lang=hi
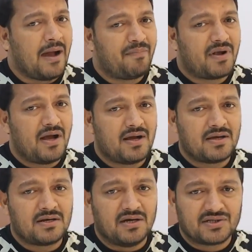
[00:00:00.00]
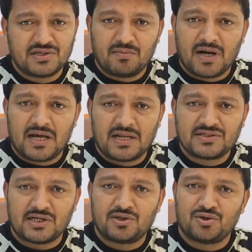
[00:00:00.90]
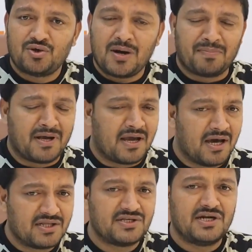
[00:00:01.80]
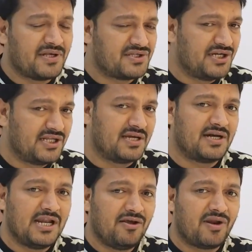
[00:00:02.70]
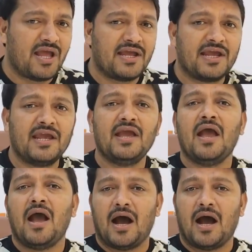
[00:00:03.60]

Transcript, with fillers: आपका अगर घर से मंगा मंगाना चाहते हो तो आप घर से आपके सिटी तक डिलीवरी आएगी